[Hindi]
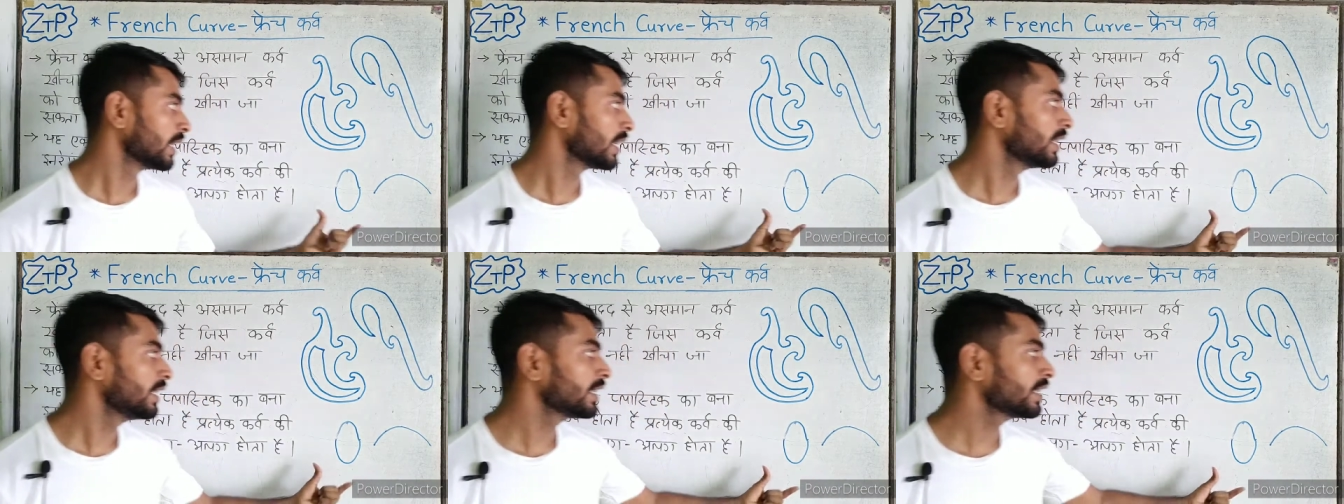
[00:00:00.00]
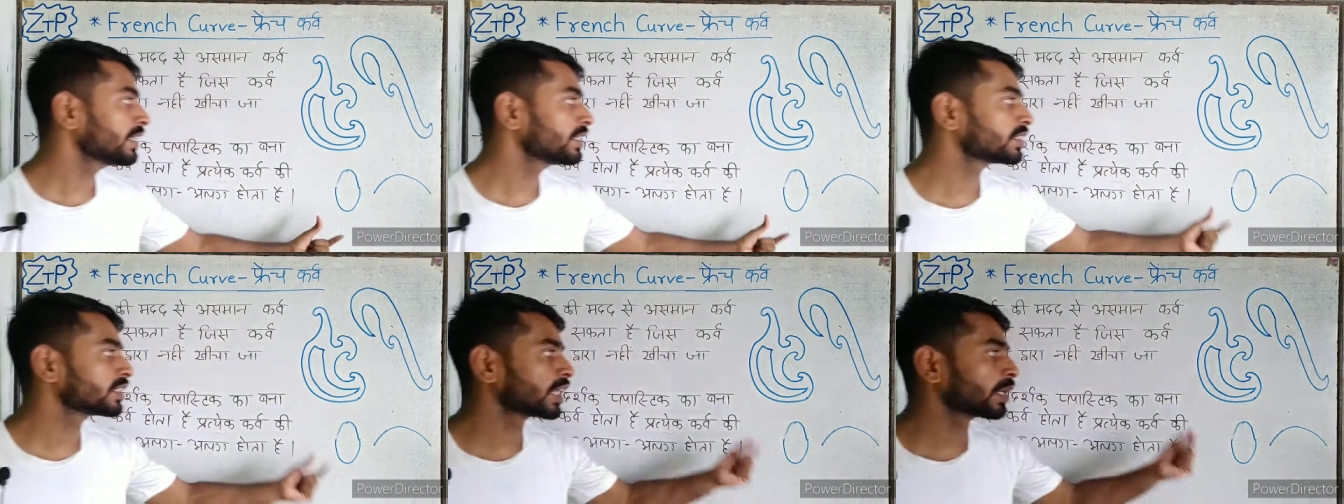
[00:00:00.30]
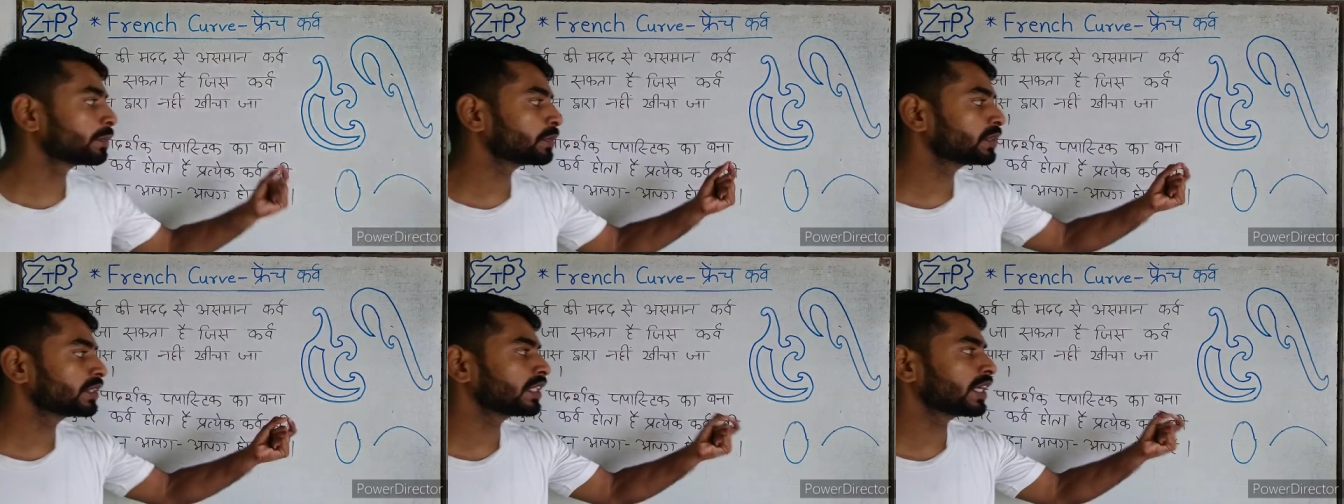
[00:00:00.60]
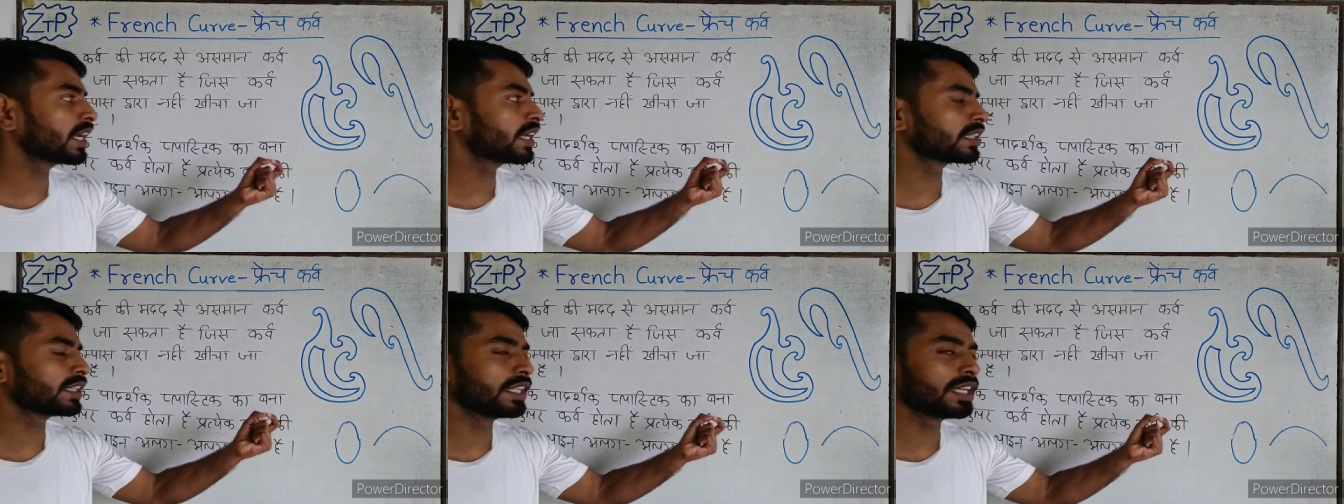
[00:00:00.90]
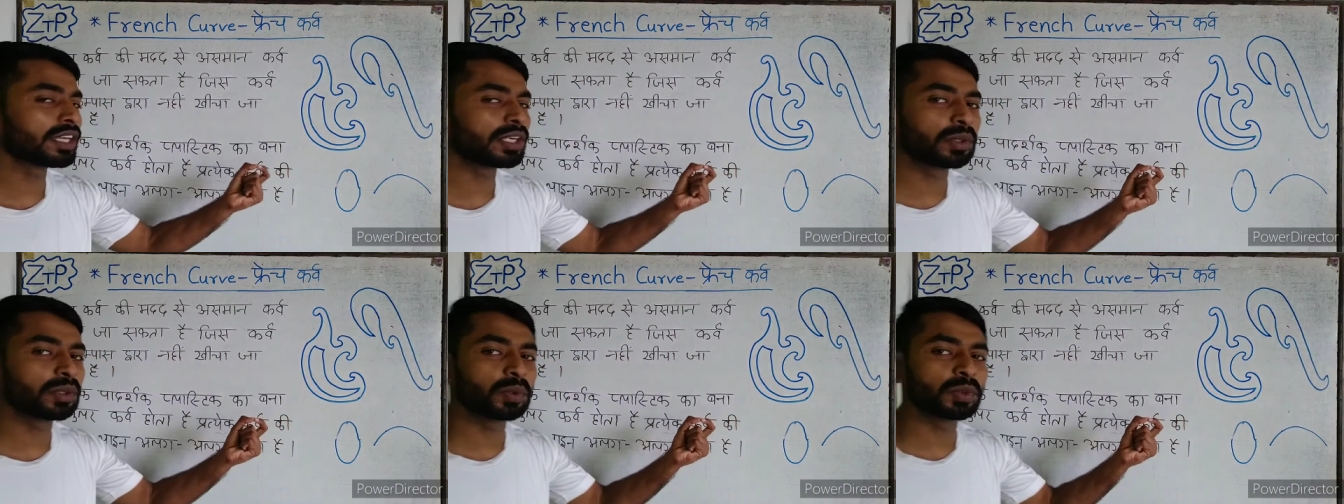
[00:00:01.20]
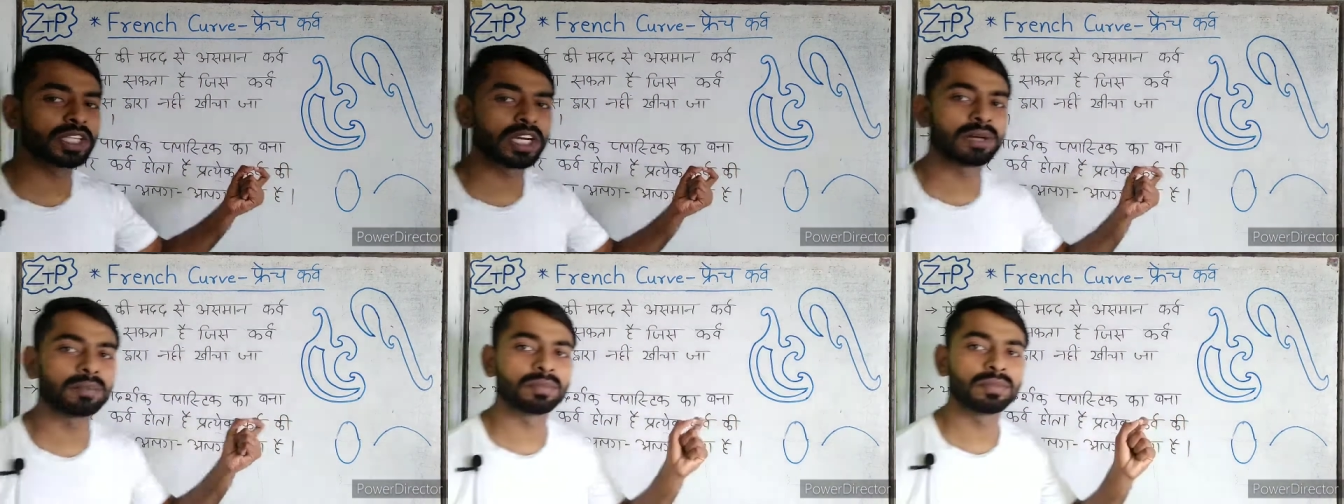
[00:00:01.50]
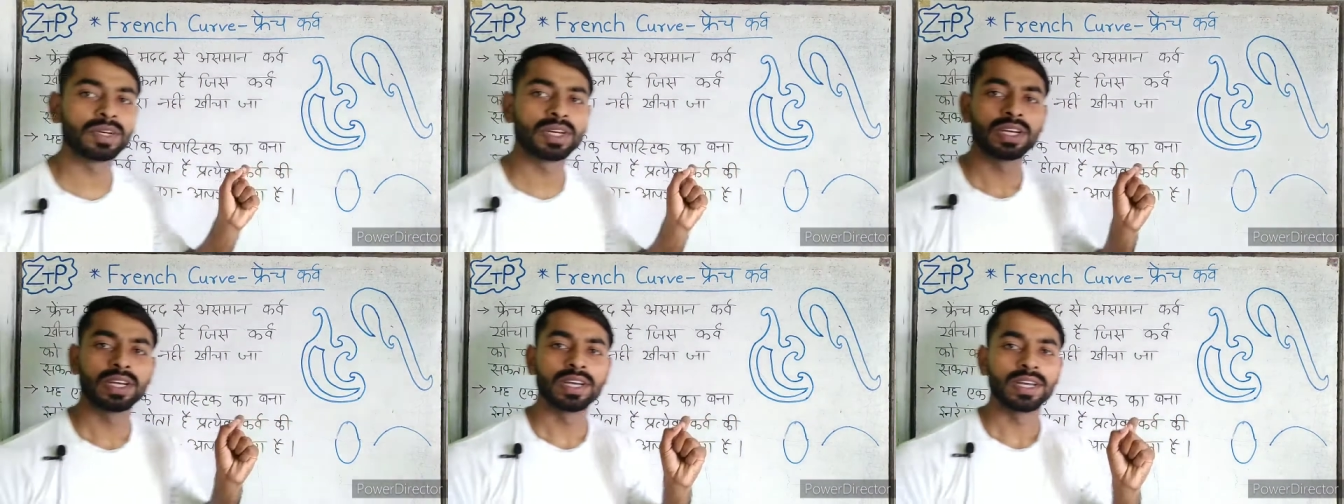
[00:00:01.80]
यानी कि सबसे अधिक यूज
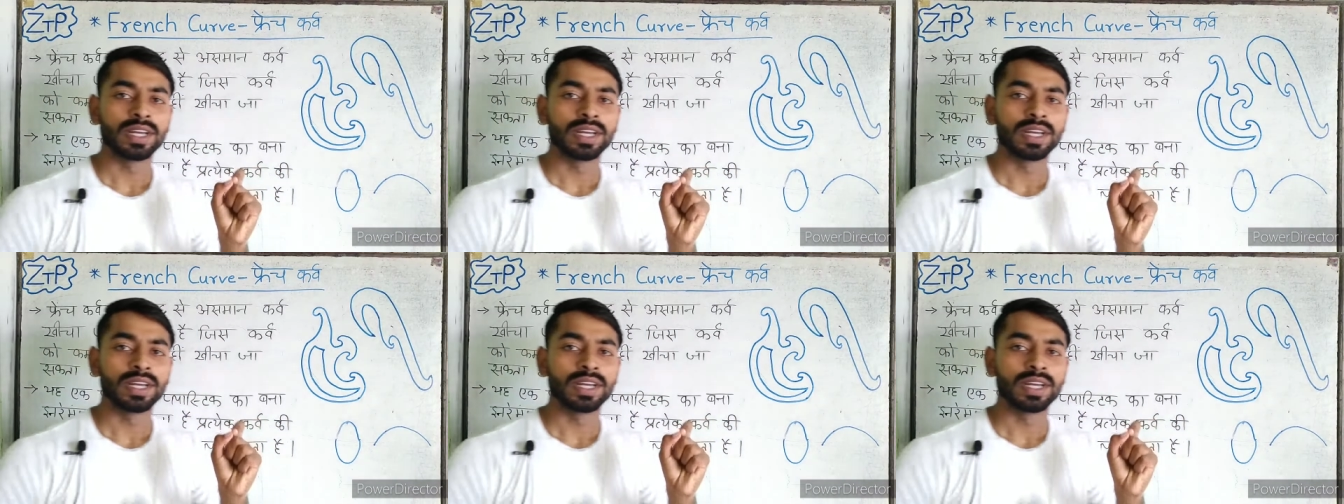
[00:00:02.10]
हम